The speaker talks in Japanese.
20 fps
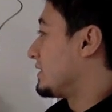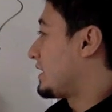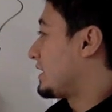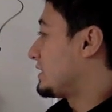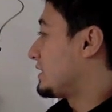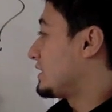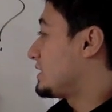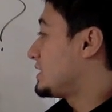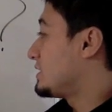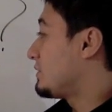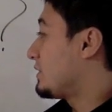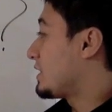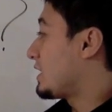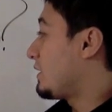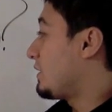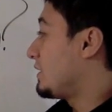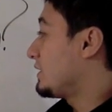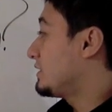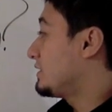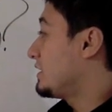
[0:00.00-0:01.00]
形は
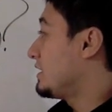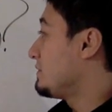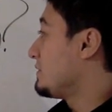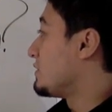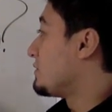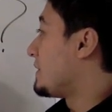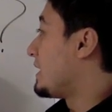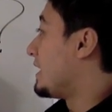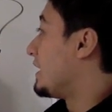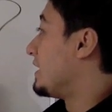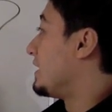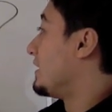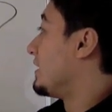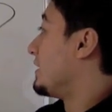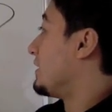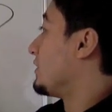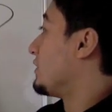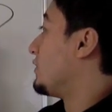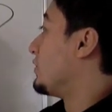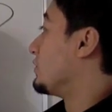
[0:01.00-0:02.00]
変わっても、まあ、